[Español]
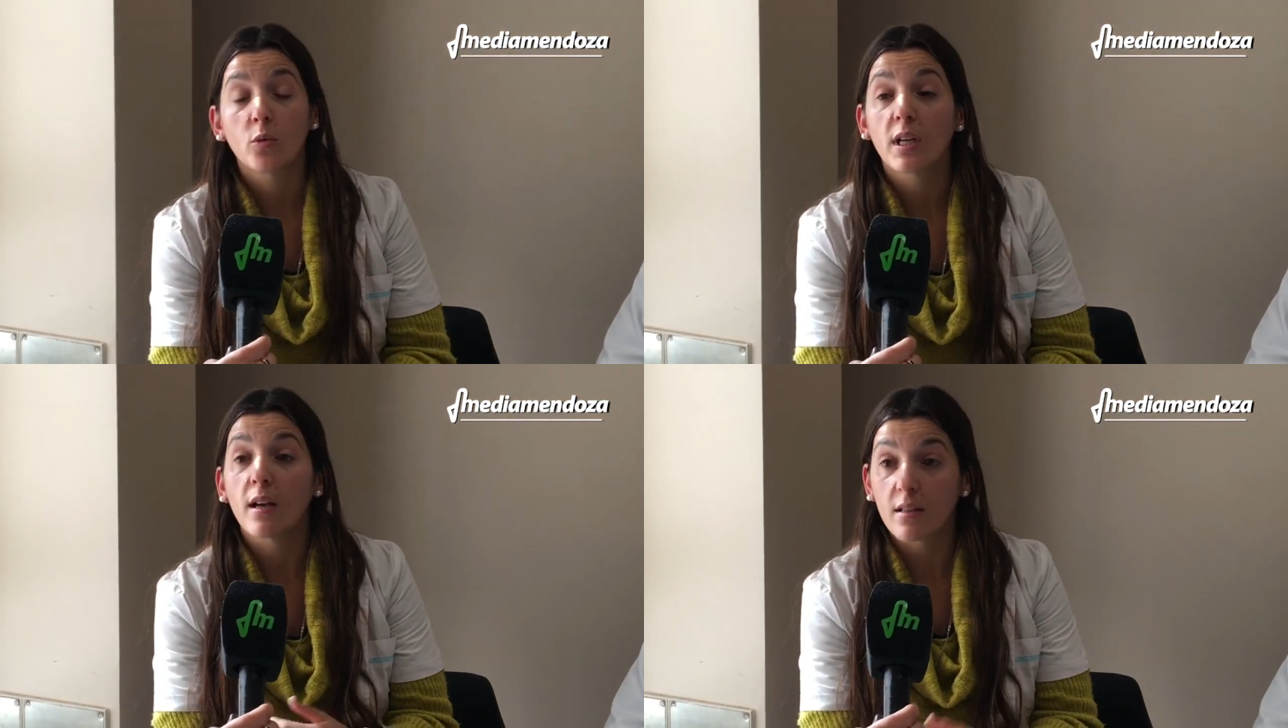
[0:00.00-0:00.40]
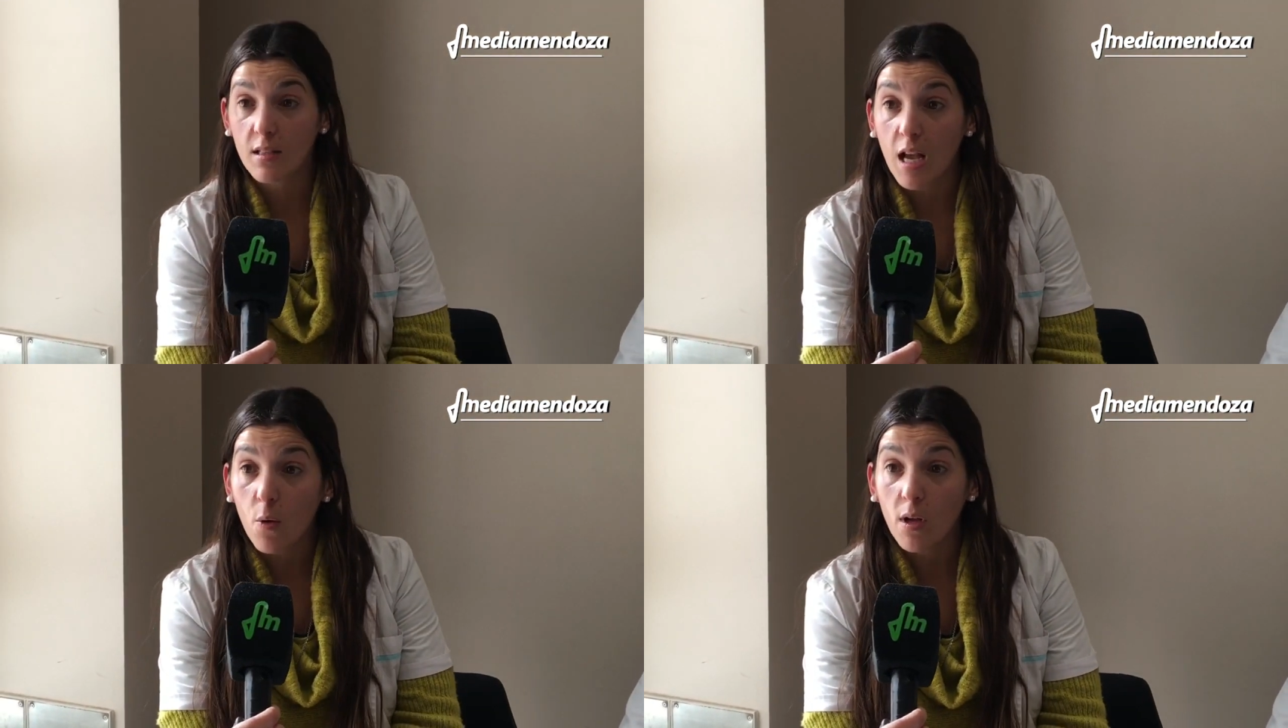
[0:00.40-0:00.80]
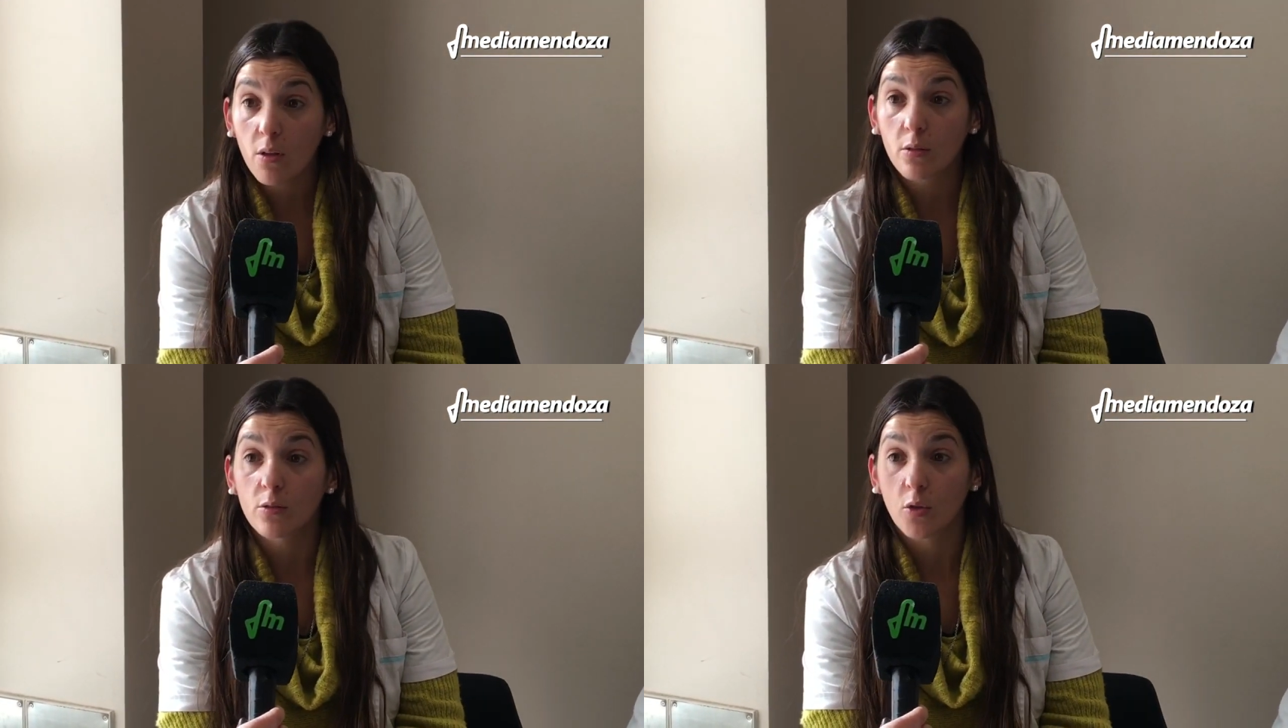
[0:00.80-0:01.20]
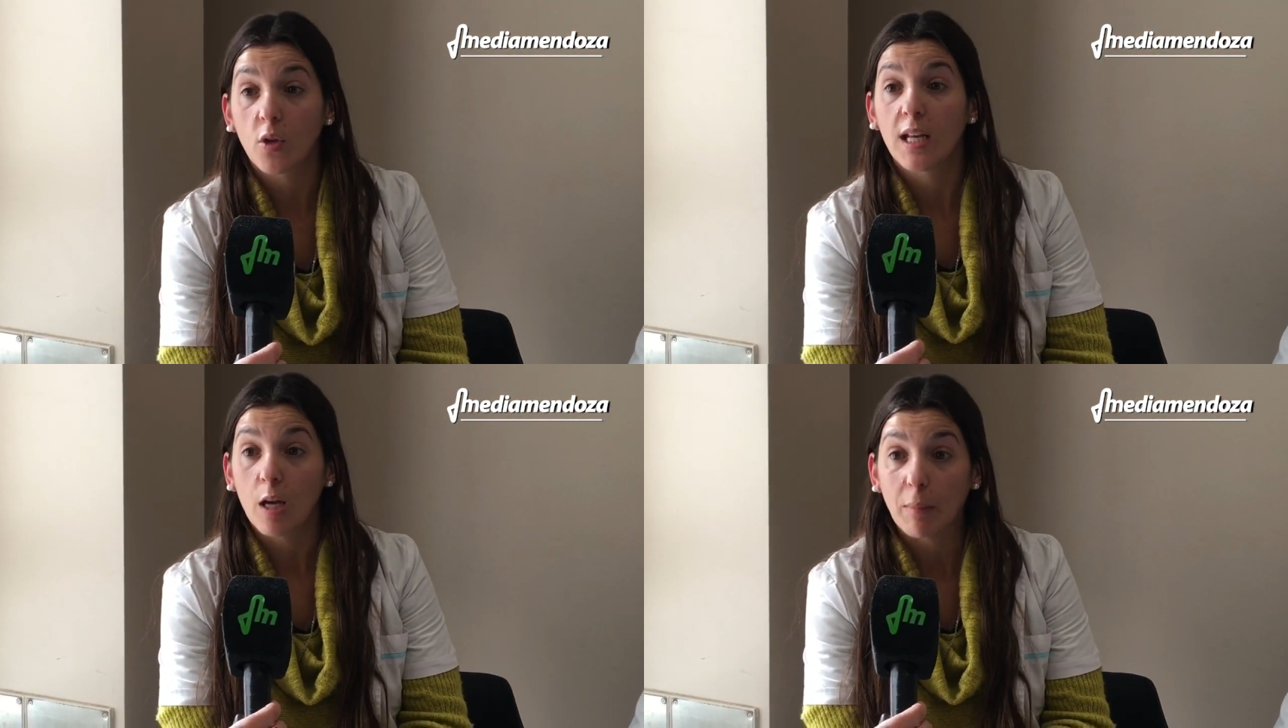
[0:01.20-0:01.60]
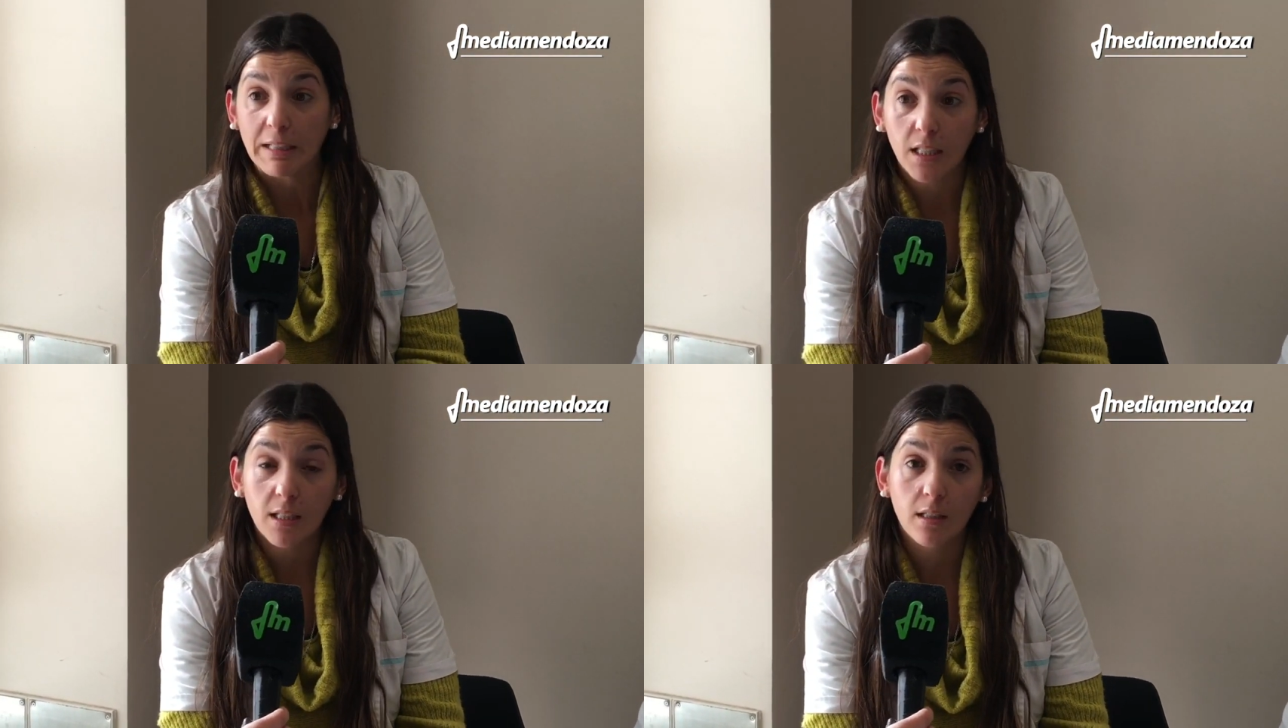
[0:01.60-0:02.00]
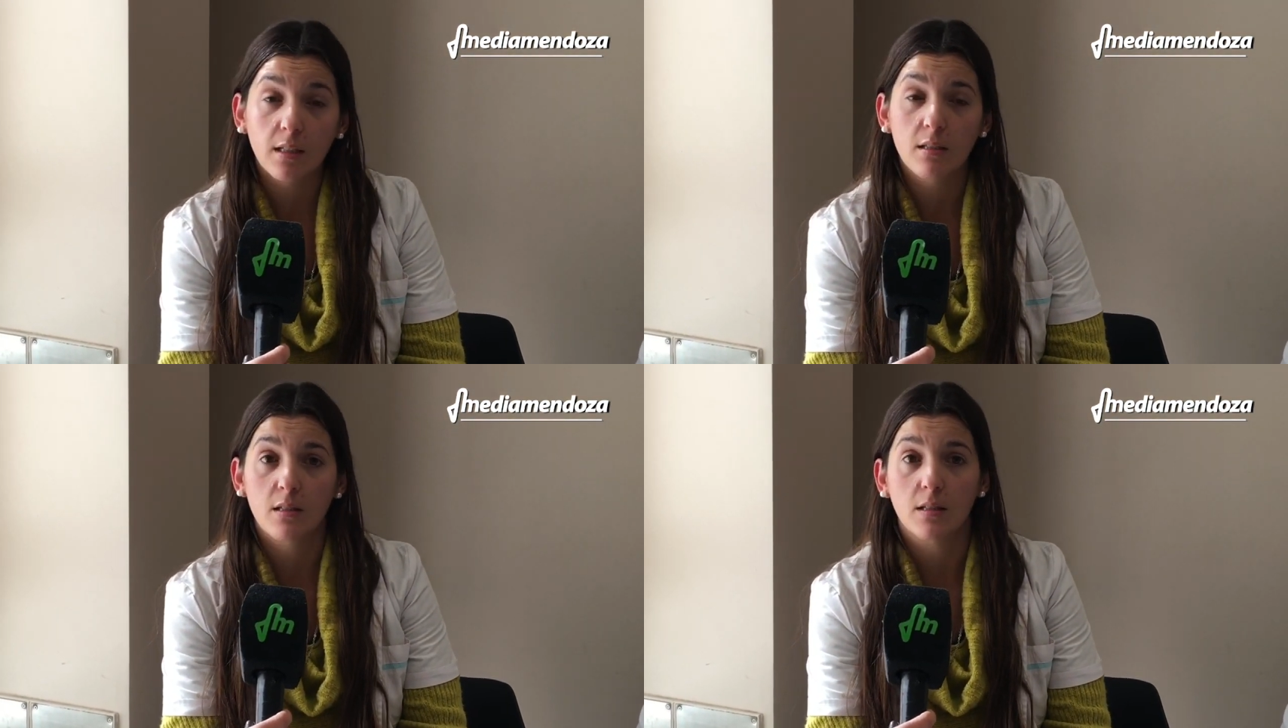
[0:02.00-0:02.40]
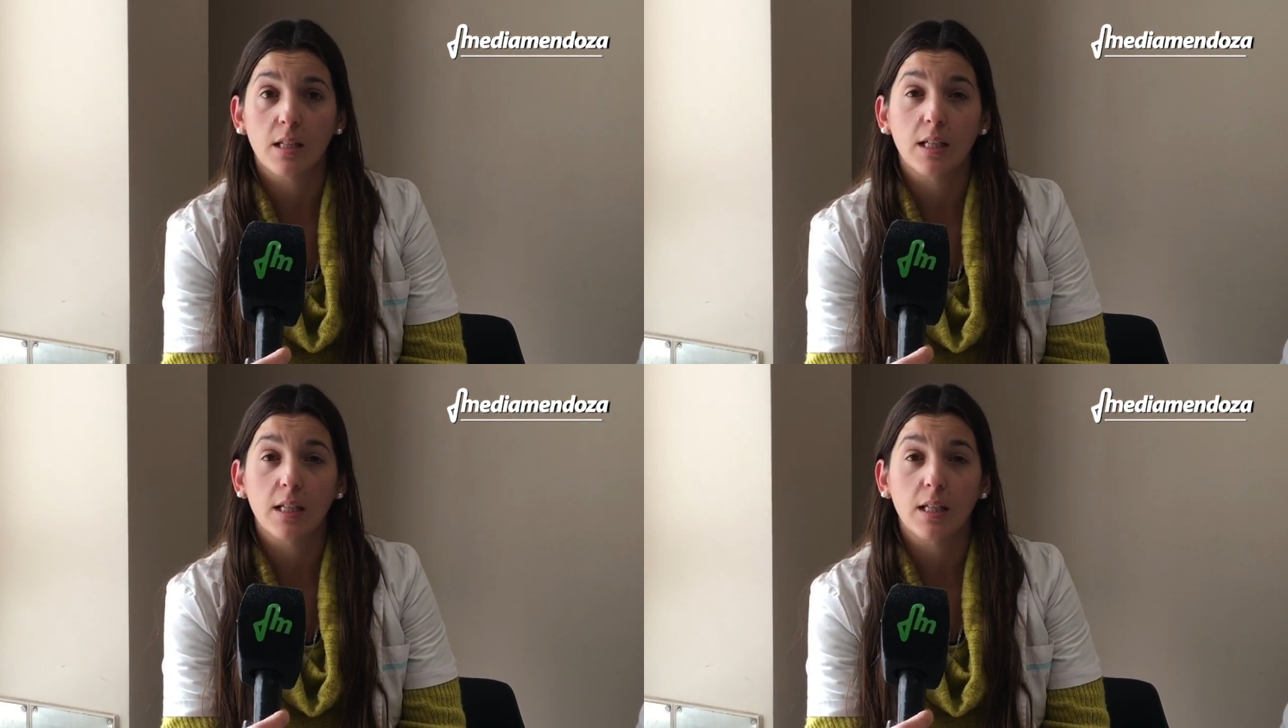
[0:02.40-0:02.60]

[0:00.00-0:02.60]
lunes a sábado, todas las mañanas,